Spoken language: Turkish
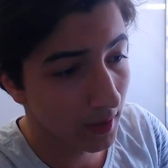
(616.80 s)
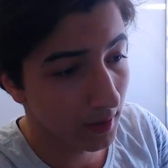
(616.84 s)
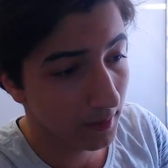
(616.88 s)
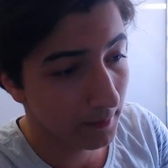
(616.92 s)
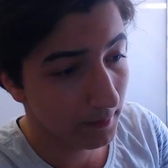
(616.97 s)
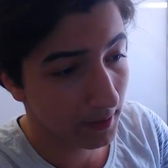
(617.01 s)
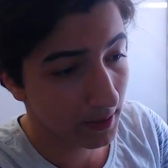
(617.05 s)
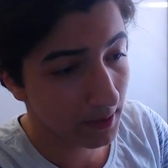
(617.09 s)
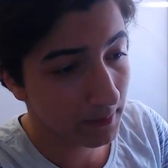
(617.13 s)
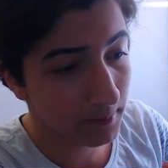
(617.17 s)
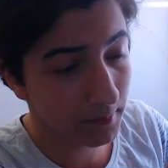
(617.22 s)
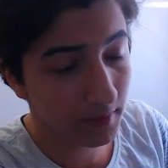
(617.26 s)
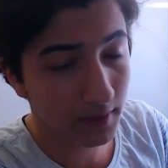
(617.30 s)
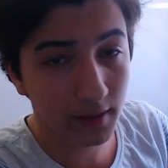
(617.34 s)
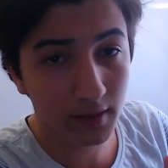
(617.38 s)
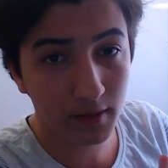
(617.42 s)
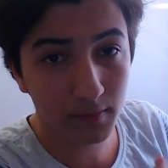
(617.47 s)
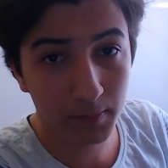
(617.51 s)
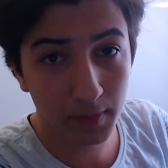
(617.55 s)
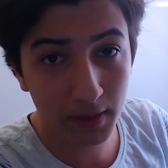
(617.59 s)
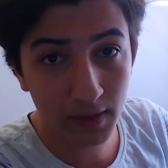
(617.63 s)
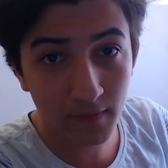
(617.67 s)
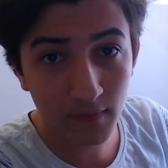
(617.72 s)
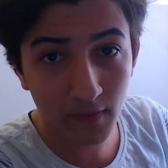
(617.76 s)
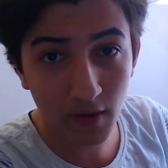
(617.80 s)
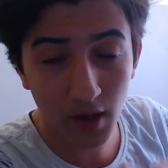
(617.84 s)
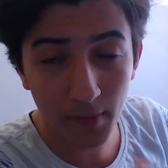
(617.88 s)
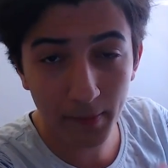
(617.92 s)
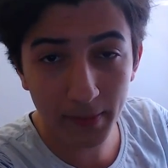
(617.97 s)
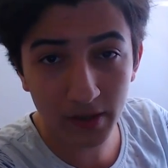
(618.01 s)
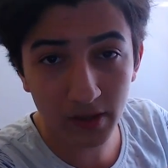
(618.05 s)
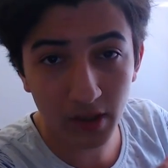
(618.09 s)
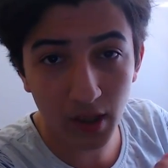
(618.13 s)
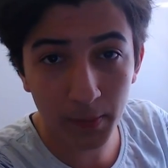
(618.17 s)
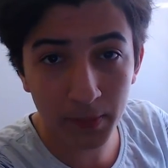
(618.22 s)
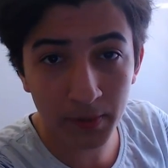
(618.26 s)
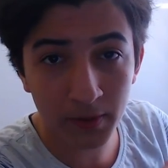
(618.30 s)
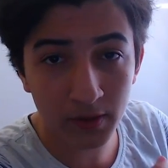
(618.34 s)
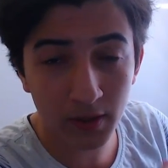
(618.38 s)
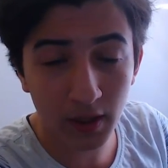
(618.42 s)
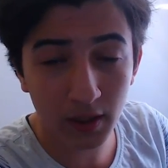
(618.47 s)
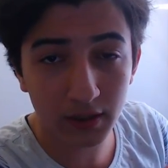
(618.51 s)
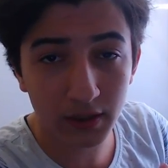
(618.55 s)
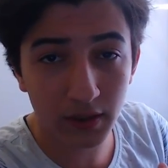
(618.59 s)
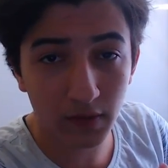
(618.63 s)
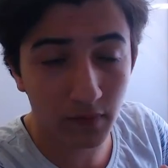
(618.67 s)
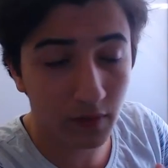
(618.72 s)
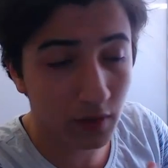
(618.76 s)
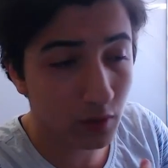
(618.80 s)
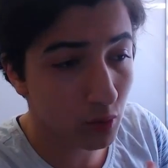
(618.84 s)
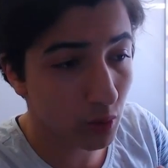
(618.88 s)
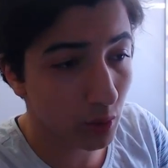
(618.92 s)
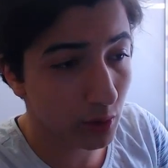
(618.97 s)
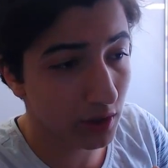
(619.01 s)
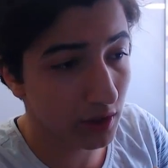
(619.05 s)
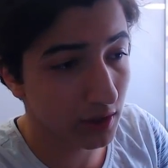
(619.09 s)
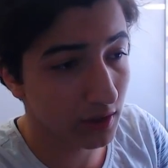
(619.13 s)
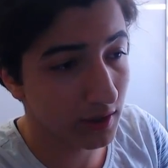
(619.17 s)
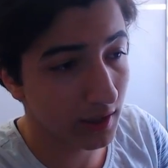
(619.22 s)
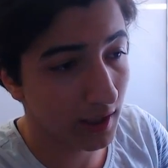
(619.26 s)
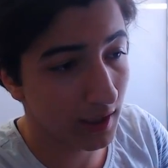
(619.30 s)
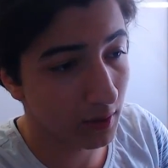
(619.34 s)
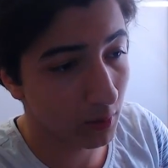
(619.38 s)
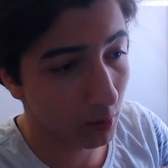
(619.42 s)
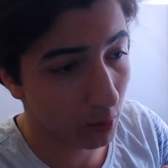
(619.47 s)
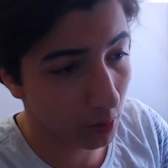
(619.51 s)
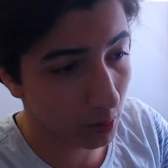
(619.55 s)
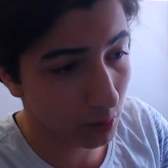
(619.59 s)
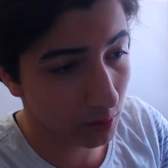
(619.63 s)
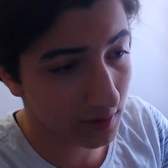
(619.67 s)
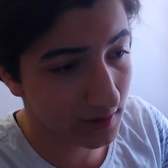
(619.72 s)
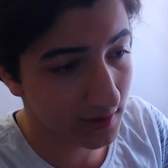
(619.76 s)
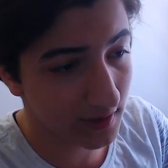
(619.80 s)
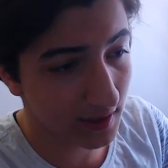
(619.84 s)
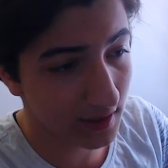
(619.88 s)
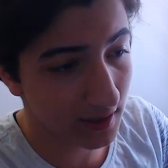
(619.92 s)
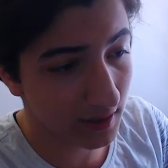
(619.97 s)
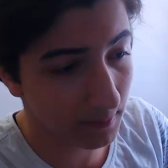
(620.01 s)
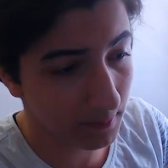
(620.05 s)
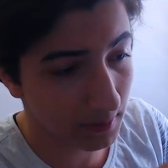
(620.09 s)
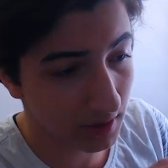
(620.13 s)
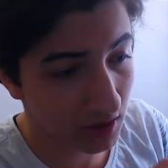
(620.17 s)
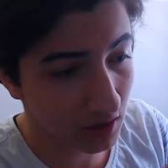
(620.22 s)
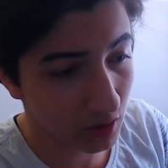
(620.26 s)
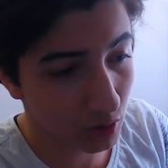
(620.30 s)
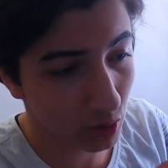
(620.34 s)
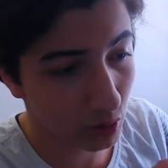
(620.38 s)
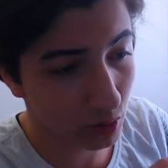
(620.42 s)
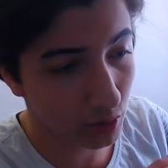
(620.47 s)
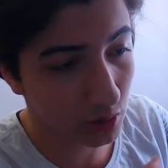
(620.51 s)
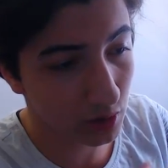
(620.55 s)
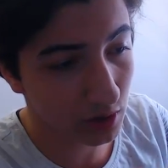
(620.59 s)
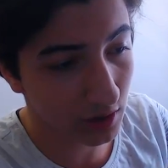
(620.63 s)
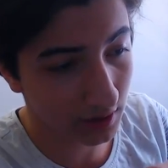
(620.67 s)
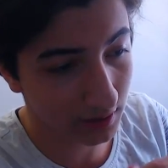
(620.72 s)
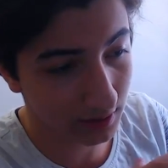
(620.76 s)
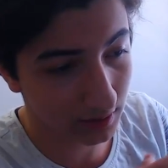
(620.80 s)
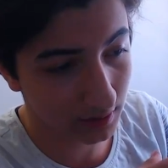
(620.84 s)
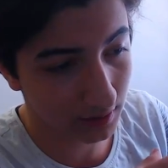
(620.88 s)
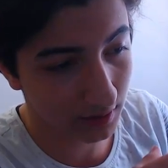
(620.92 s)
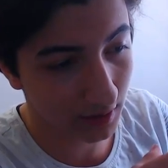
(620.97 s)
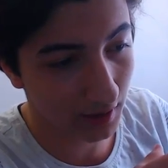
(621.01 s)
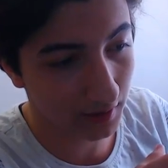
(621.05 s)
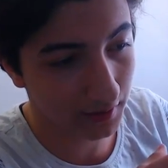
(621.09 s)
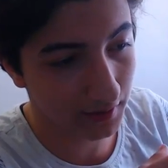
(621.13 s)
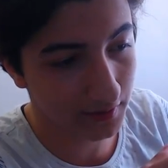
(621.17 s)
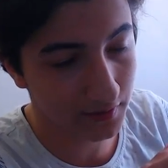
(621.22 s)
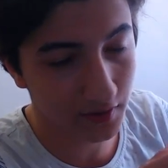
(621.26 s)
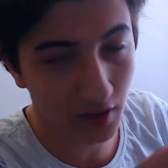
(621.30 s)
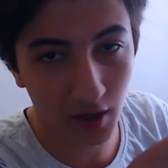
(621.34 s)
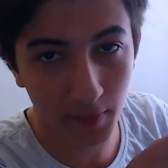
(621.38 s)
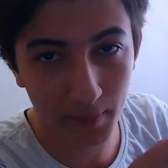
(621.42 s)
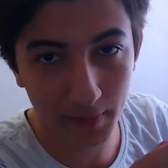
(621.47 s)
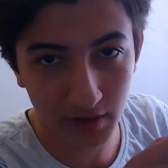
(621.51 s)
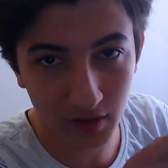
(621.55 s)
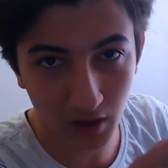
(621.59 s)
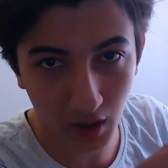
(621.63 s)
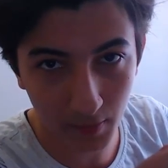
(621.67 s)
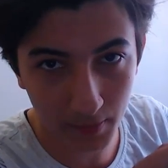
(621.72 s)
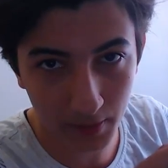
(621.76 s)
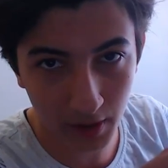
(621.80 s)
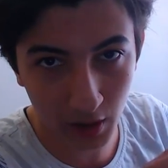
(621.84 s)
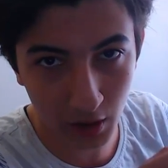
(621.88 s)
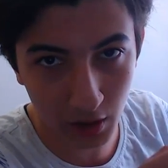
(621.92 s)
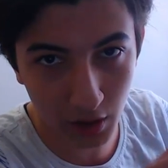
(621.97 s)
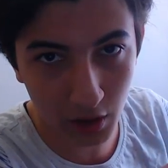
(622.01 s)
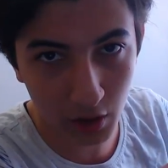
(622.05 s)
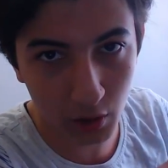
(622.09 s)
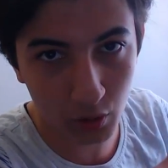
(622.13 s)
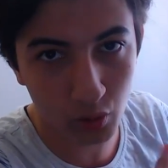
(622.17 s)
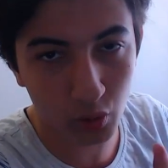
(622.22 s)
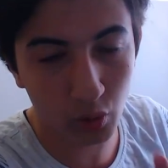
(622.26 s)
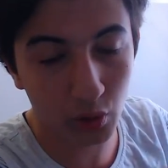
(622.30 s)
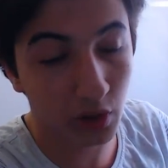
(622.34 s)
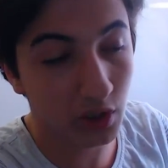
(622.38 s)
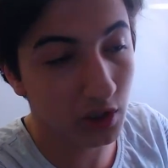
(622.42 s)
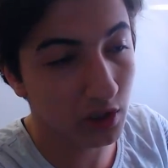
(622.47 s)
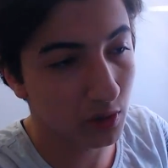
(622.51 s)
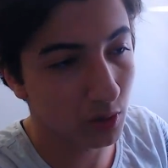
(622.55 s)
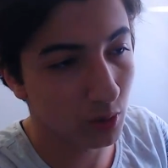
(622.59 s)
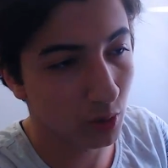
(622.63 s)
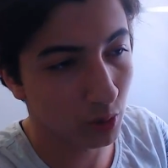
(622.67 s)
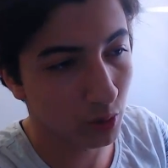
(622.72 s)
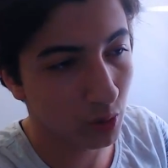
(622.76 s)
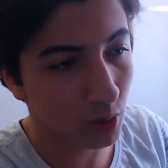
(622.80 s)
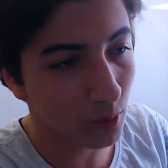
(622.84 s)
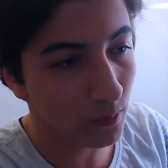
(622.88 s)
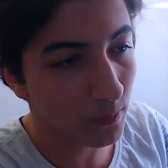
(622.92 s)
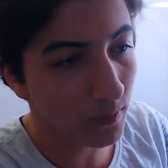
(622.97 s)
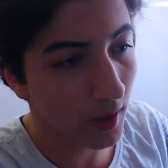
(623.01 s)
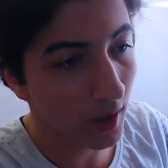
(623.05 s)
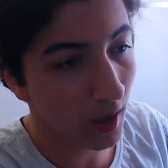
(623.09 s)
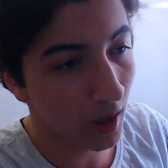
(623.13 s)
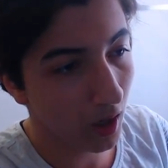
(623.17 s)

Benim bir benim ve Ahmet abinin aktifliği çok iyiydi. Yani o listede birinci olacaktık neredeyse. Ahmet abi hele çok iyi gidiyordu.